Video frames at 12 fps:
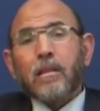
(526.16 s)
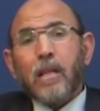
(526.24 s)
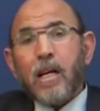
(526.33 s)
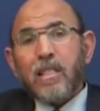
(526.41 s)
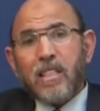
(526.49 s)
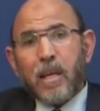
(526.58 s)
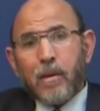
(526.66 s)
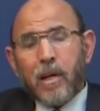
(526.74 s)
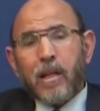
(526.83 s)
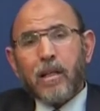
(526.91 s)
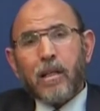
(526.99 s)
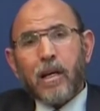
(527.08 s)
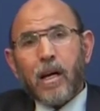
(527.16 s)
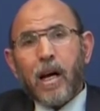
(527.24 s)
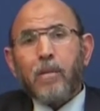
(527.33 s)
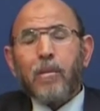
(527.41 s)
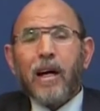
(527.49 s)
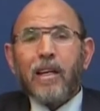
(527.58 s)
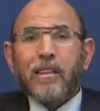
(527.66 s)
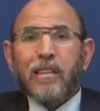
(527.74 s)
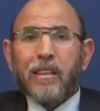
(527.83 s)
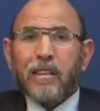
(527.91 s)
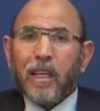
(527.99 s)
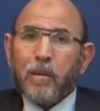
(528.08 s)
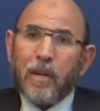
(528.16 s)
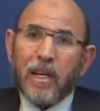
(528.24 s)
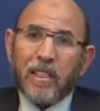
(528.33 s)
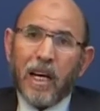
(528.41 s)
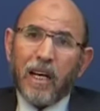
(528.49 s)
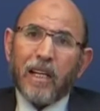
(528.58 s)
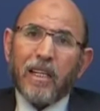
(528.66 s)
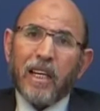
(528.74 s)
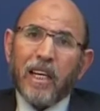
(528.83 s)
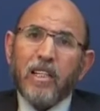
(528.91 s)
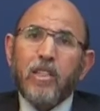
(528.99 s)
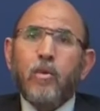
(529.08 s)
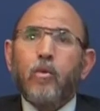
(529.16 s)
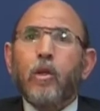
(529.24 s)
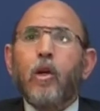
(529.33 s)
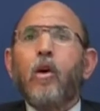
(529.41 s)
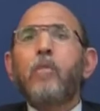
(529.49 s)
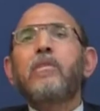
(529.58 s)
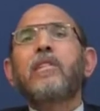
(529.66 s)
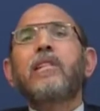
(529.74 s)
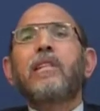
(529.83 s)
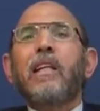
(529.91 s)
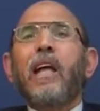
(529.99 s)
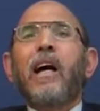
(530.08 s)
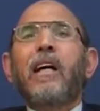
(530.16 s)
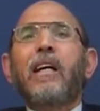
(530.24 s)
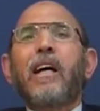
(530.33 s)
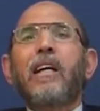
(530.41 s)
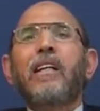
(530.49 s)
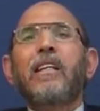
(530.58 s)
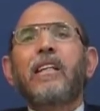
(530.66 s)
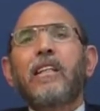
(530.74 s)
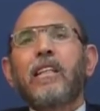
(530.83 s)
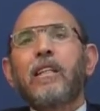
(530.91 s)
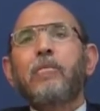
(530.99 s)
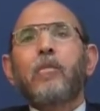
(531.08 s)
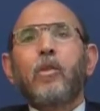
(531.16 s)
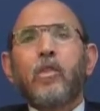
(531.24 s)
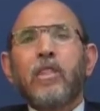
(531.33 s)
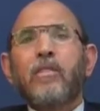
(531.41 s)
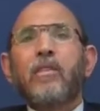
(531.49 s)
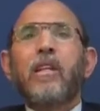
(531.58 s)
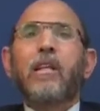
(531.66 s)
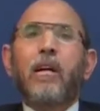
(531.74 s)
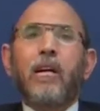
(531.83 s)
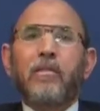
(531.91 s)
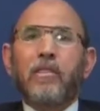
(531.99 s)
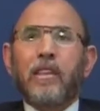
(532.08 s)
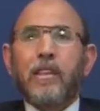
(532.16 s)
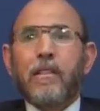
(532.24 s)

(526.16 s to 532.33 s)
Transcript: قسم أربع تخماس على الجيش والخمس للحجاج ابن يوسف الثقفي